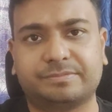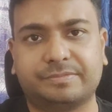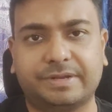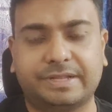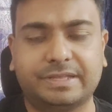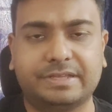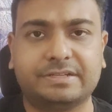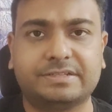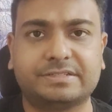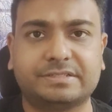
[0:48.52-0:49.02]

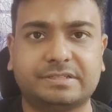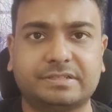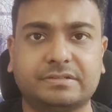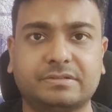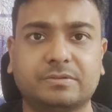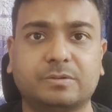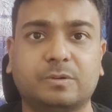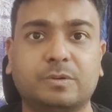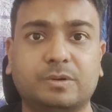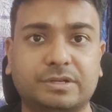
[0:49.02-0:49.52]
ప్లేయర్స్
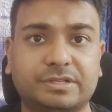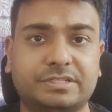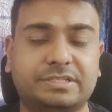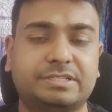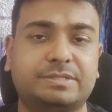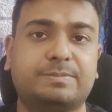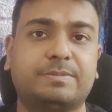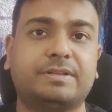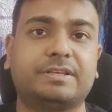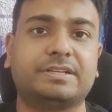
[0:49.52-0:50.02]

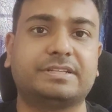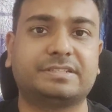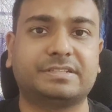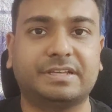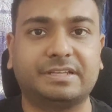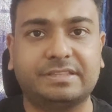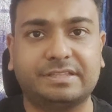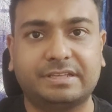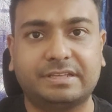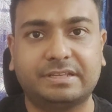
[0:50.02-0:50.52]
ఓవర్సీస్ ప్లేయర్స్ని
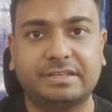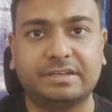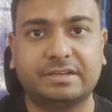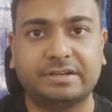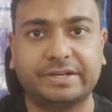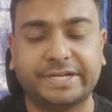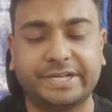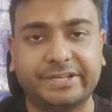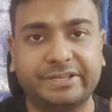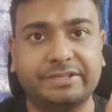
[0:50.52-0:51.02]
అయితే
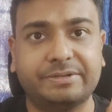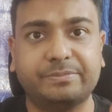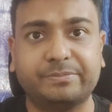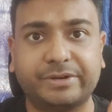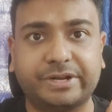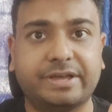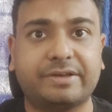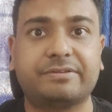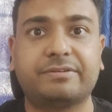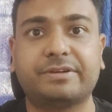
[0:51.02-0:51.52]
డేన్
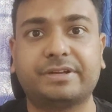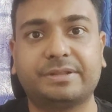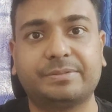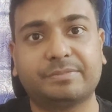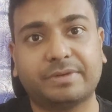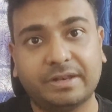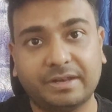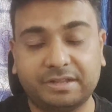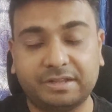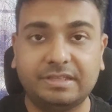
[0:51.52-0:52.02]
బ్రావోని
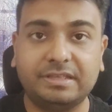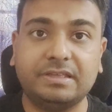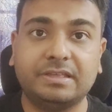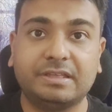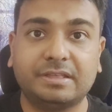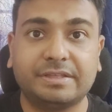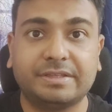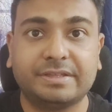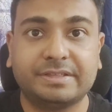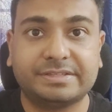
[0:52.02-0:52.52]
మళ్ళీ
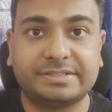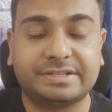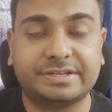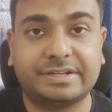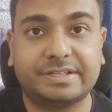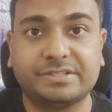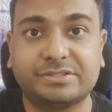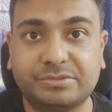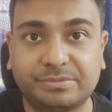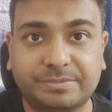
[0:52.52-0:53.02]

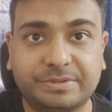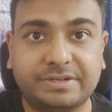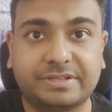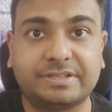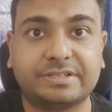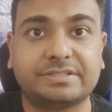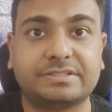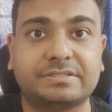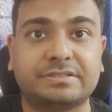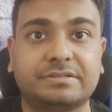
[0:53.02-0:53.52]
చెన్నై సూపర్
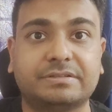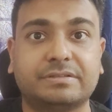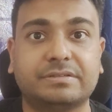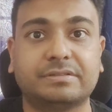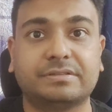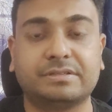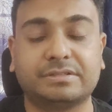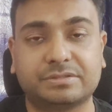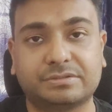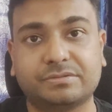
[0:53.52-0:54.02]
కింగ్స్
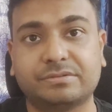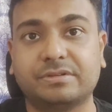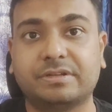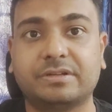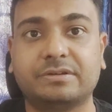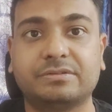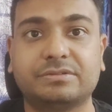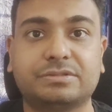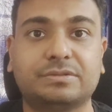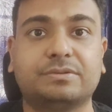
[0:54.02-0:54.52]

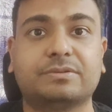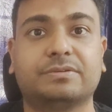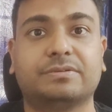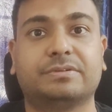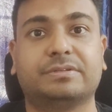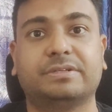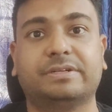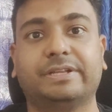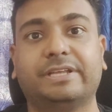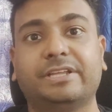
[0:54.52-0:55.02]
తీసుకున్నారు సో
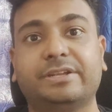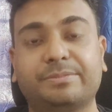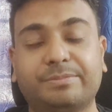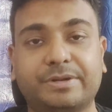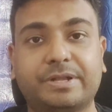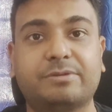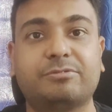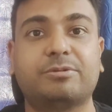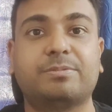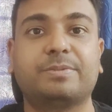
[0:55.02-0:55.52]
డేన్
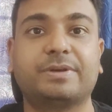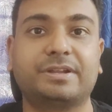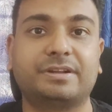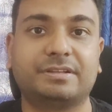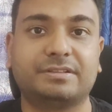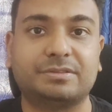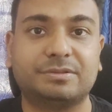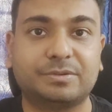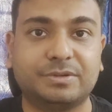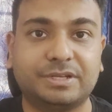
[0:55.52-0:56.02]
బ్రావో
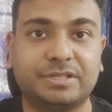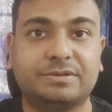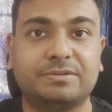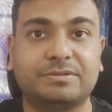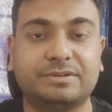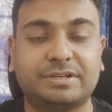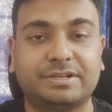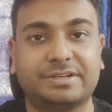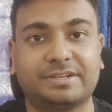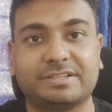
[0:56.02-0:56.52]
పైన ధోనీకి
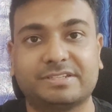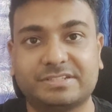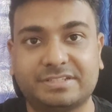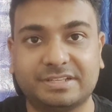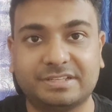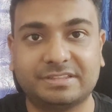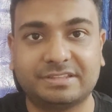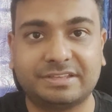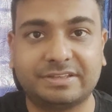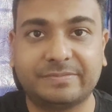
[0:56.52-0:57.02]
ఉన్న ట్రస్ట్
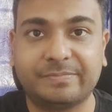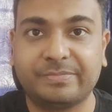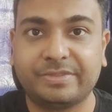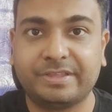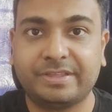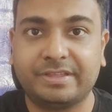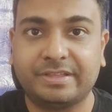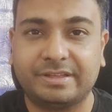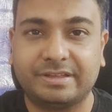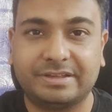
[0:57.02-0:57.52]
అయితే
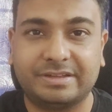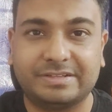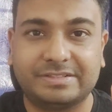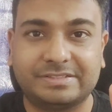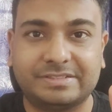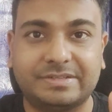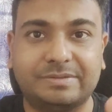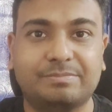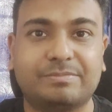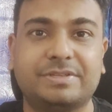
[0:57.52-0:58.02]

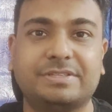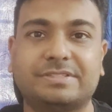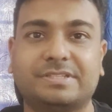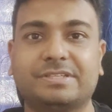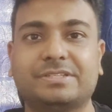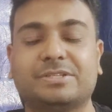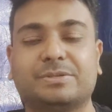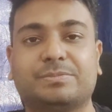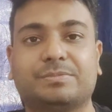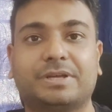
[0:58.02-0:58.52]
ఇట్స్ ఇమ్మెన్స్
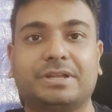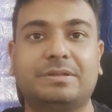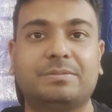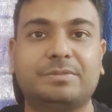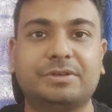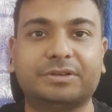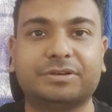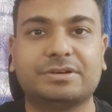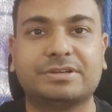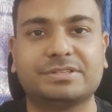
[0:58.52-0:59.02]
అని చెప్పాలి
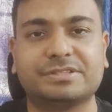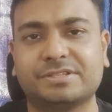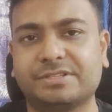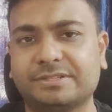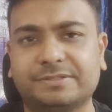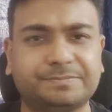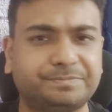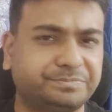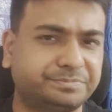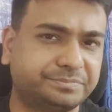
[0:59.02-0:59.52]
బికాజ్
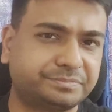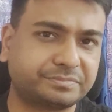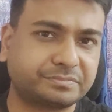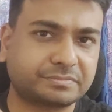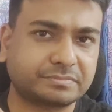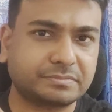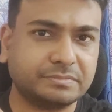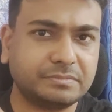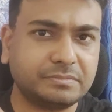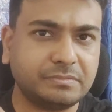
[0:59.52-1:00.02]

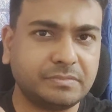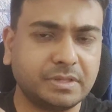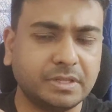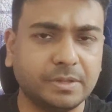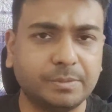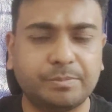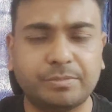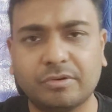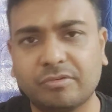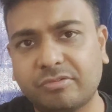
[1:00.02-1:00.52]

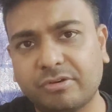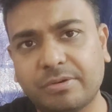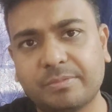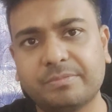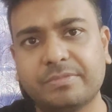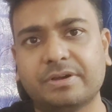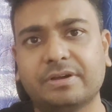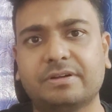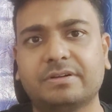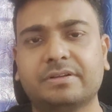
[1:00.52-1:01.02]
ఈ
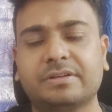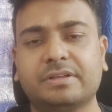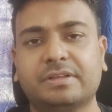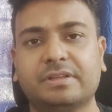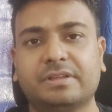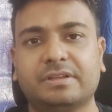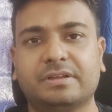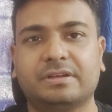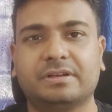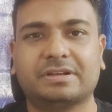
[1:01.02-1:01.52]
పర్ఫామ్
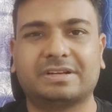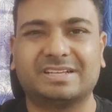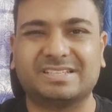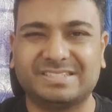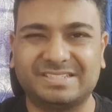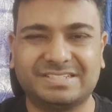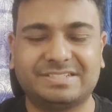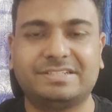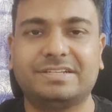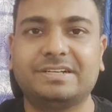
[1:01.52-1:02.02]

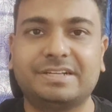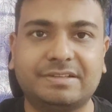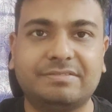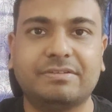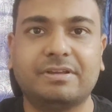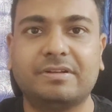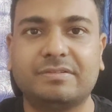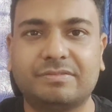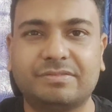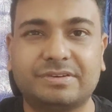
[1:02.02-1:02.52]
కన్సిస్టెంట్లీ
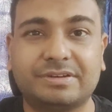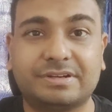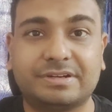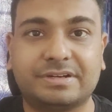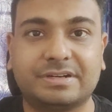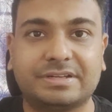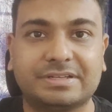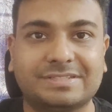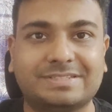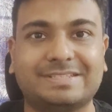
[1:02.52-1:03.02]
వెల్ ఫర్
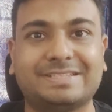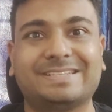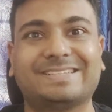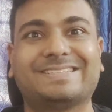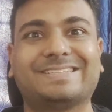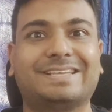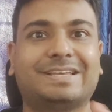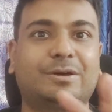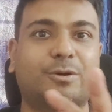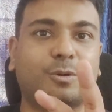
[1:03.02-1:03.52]

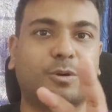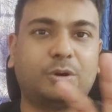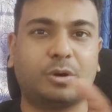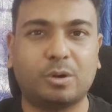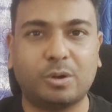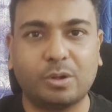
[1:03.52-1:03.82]
సిఎస్కే ఒక